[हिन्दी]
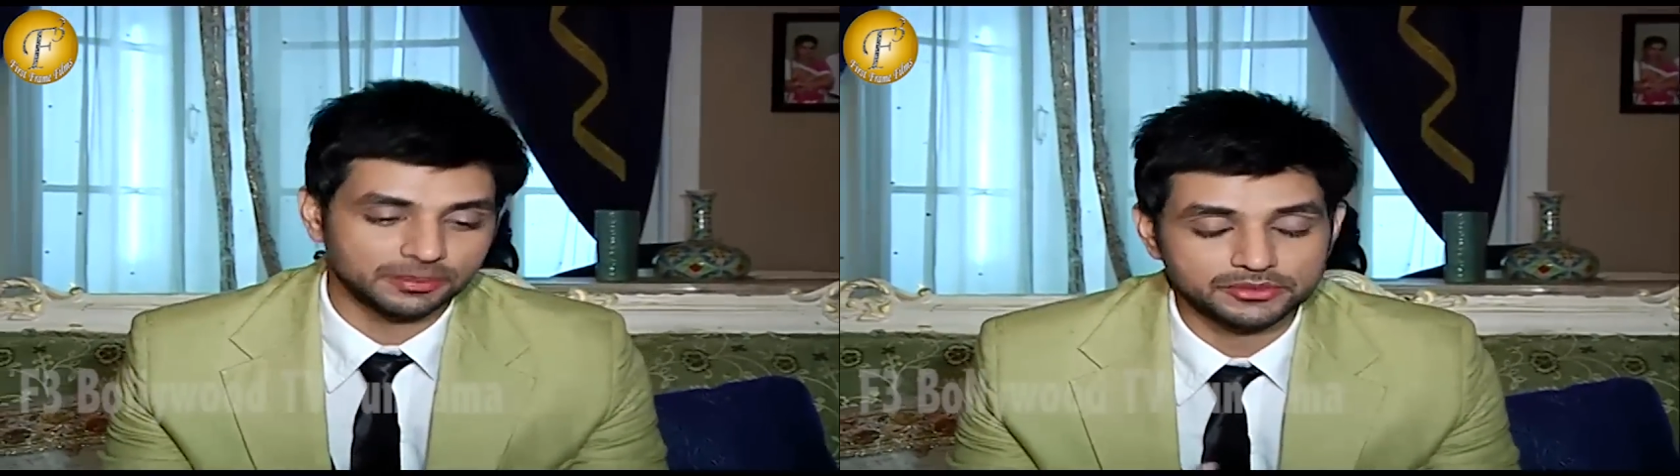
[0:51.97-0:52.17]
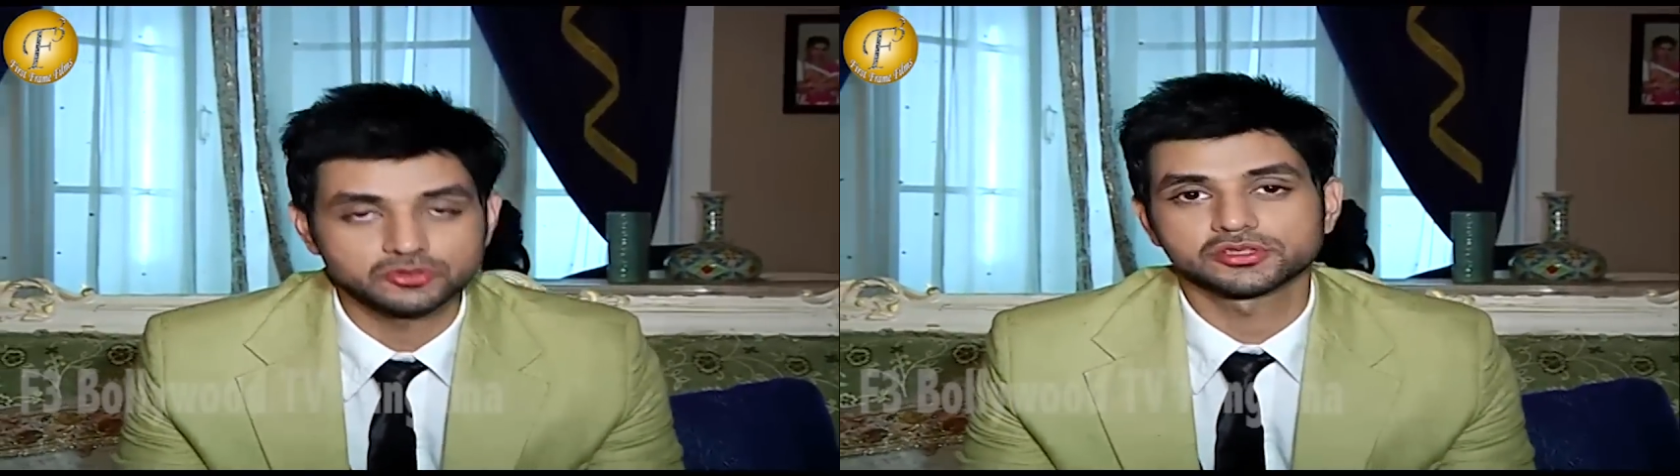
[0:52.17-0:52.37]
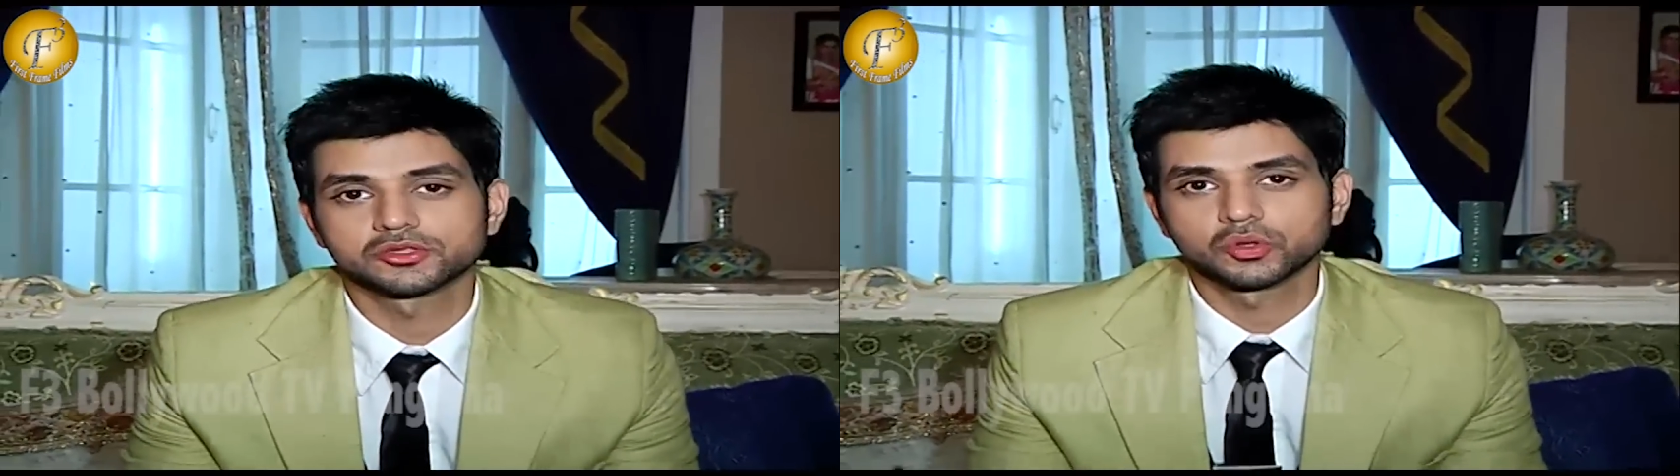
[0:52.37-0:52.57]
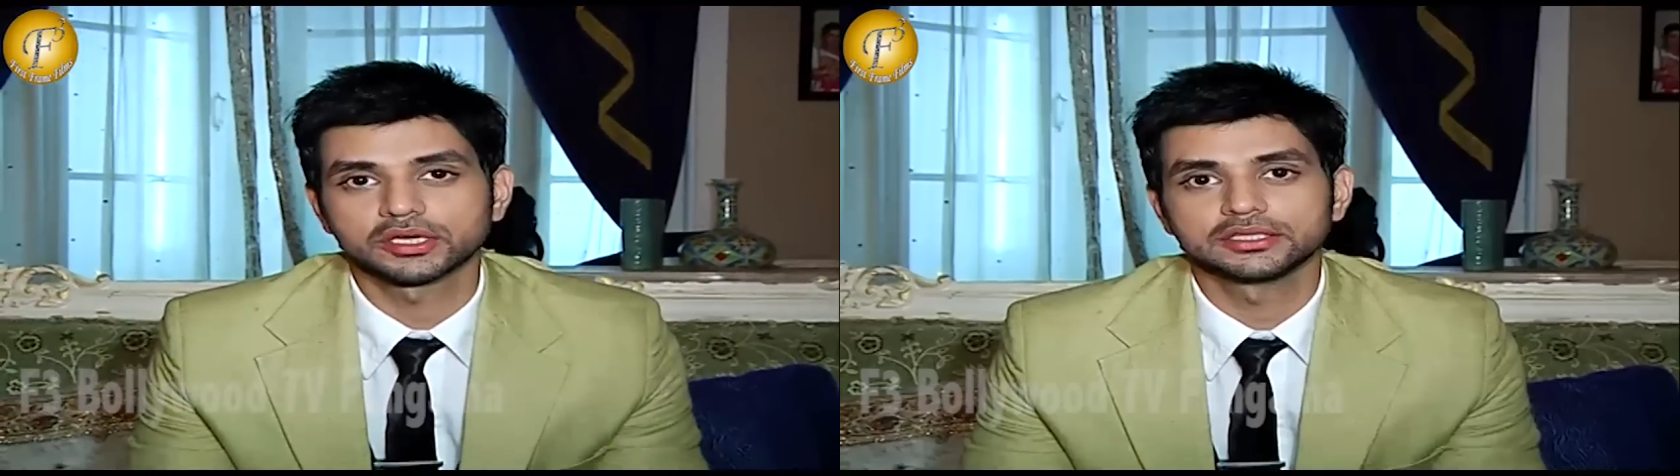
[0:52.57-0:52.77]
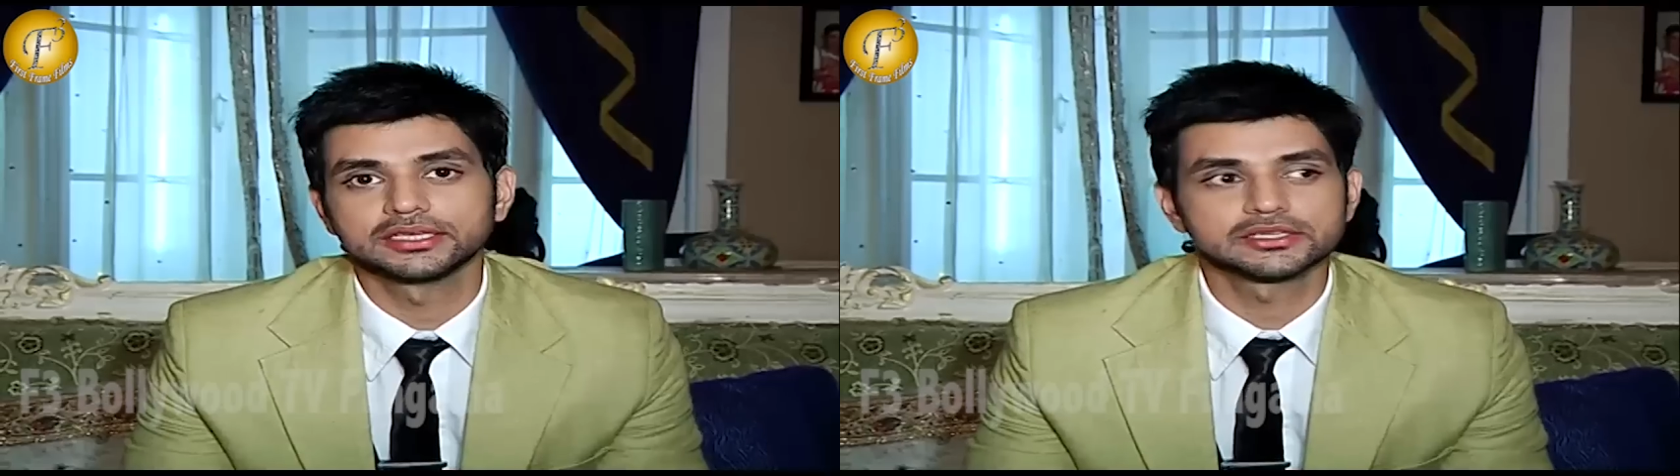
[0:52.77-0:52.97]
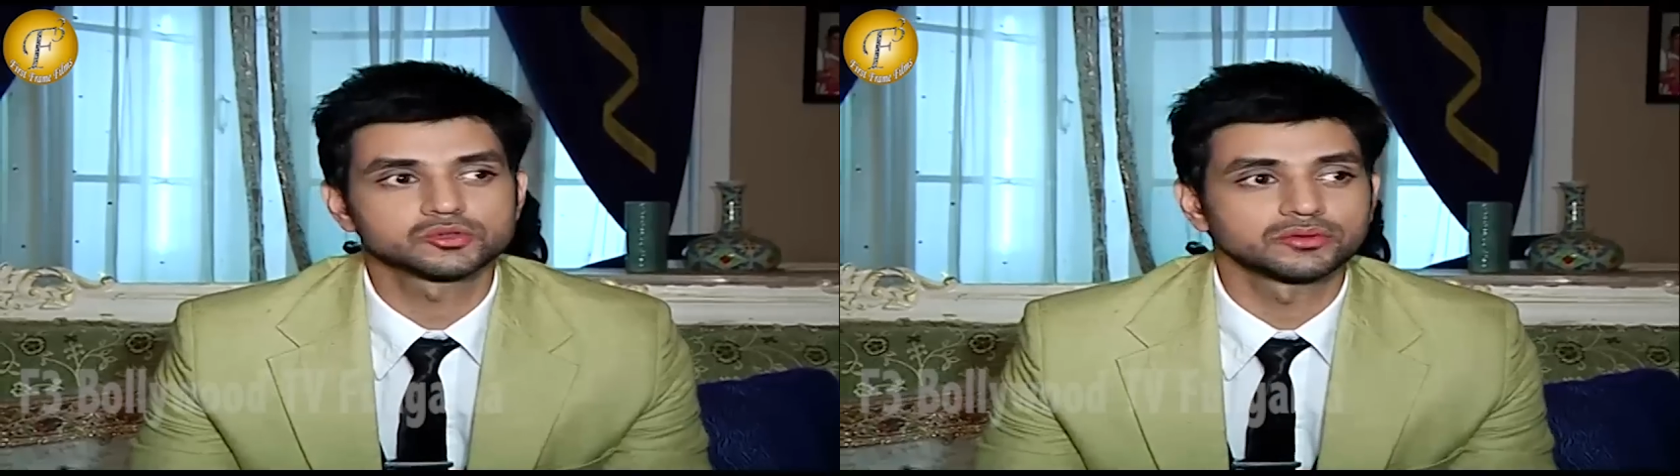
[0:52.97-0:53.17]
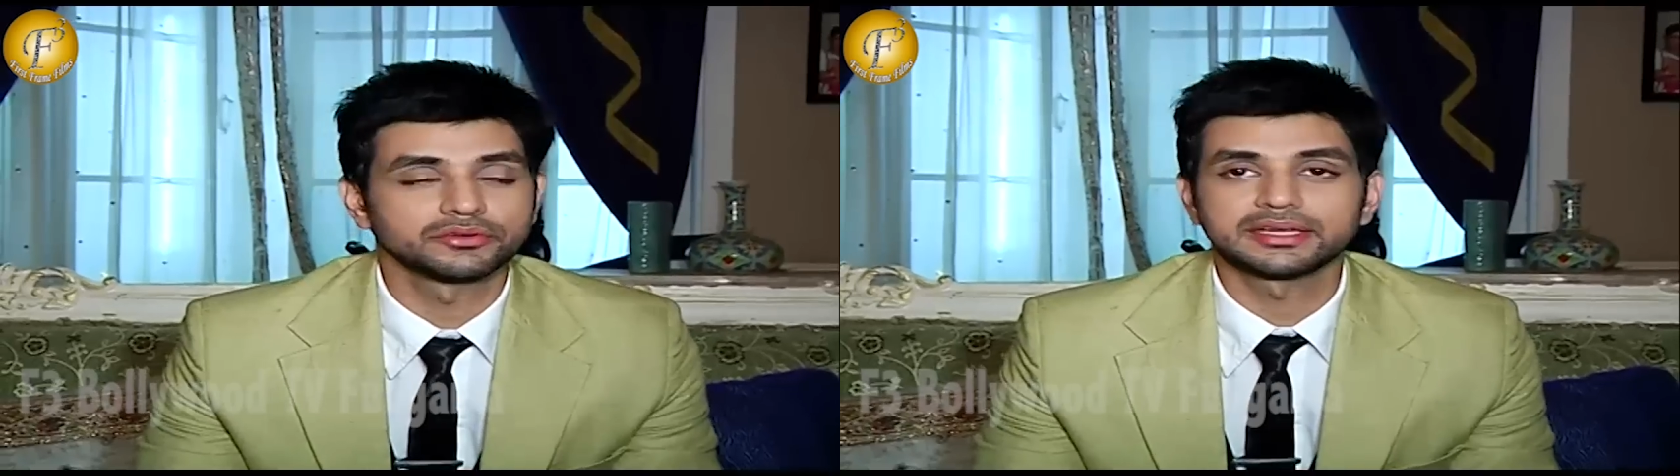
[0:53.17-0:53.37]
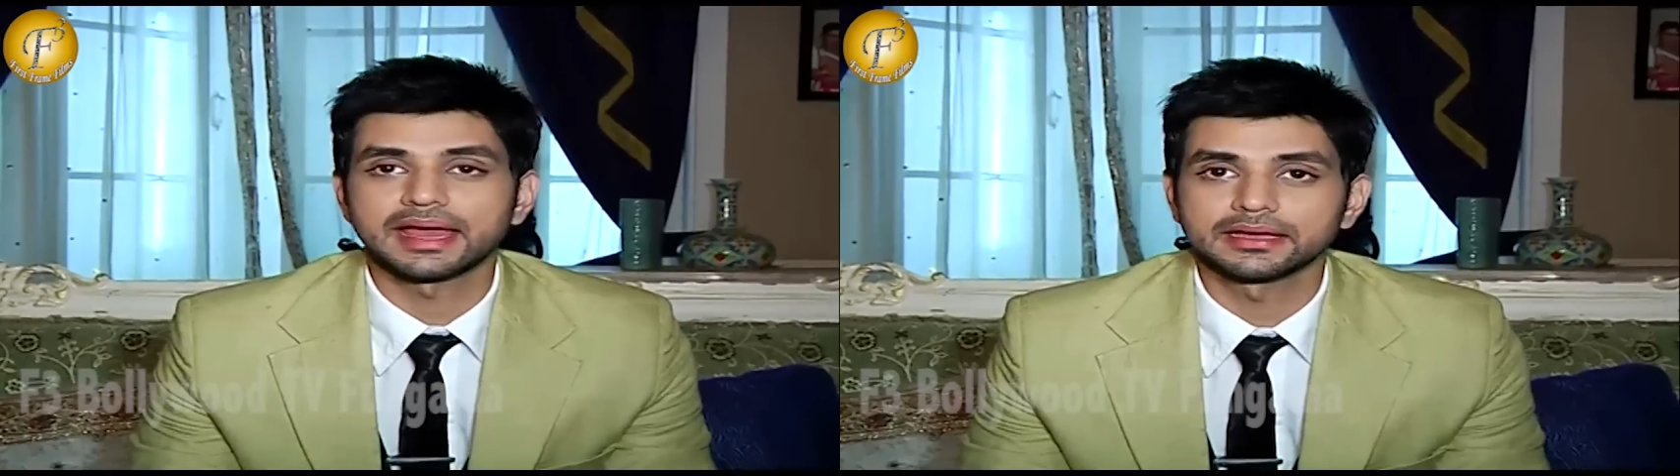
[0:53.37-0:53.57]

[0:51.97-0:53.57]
वापस उसने धोखा दिया है सो आई एम वेरी